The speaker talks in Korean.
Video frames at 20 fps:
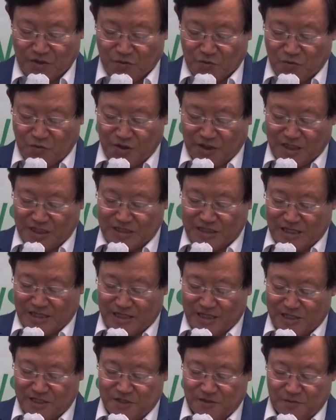우리가 잘
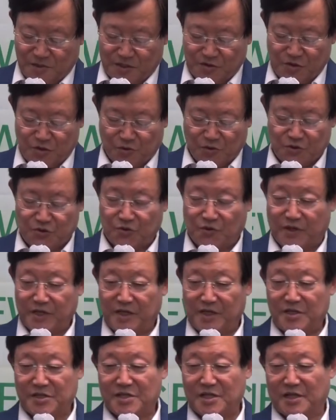알지만 여호수아
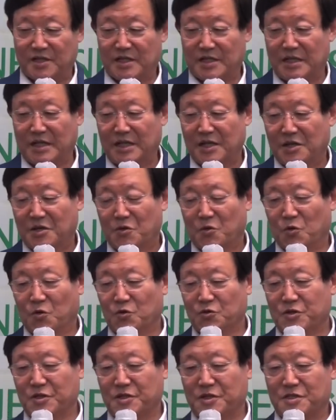1장
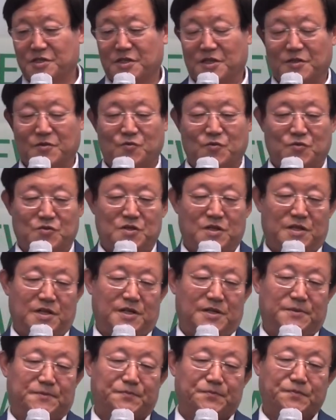5절에서
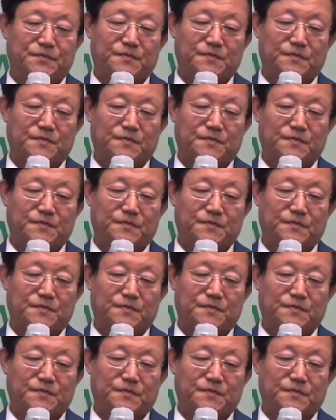9절에